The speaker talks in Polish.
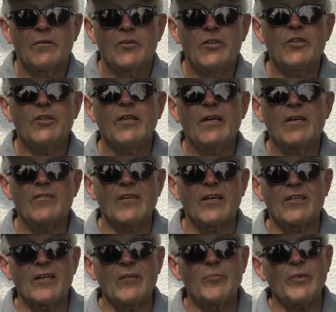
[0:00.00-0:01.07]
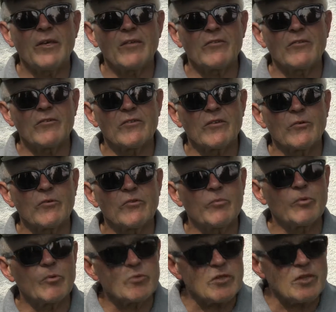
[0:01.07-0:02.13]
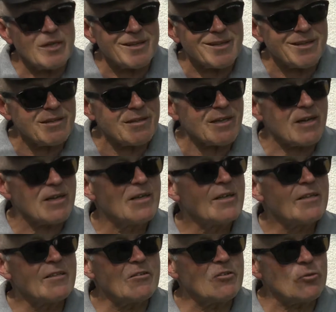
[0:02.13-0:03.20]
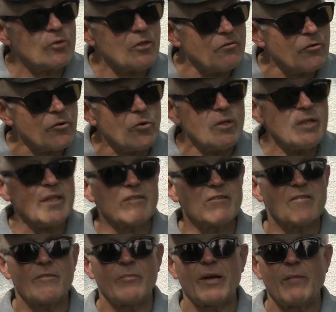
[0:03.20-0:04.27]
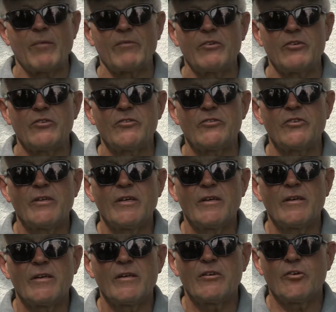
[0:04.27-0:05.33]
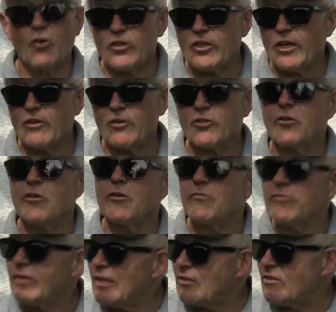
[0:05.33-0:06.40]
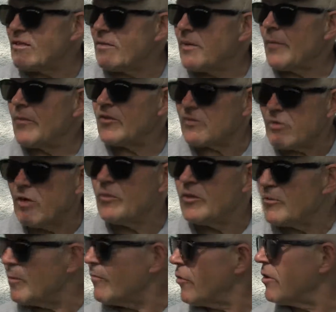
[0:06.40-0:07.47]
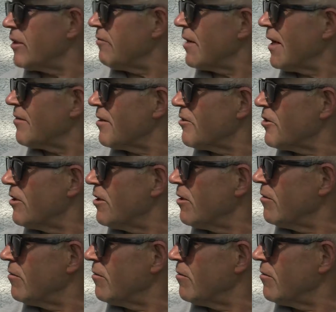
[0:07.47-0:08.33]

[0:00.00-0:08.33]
I teraz jak ten pies został rozpruty jeden, tak ten drugi w ogóle nie chce za bramę wyjść. Gonie go to, wyleci za bramę z komli, z powrotem wraca się i